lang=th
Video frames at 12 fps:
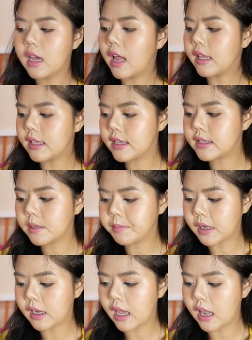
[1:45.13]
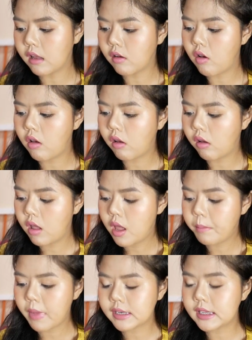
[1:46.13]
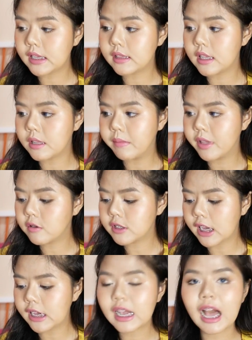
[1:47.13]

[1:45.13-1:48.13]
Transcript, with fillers: อะไรยี่สิบเหมือนกัน แล้วก็บางทีติดไม่ต้องใช้